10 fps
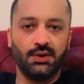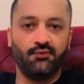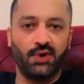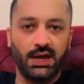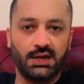
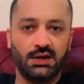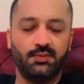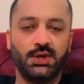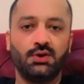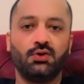वायरल
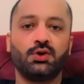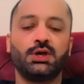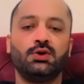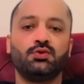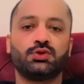भी
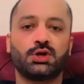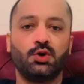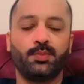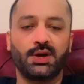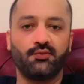होगी उसके
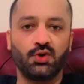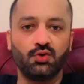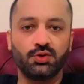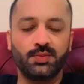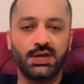ऊपर
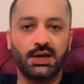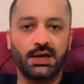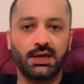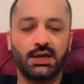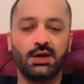व्यूज़ भी
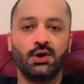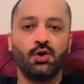आएंगे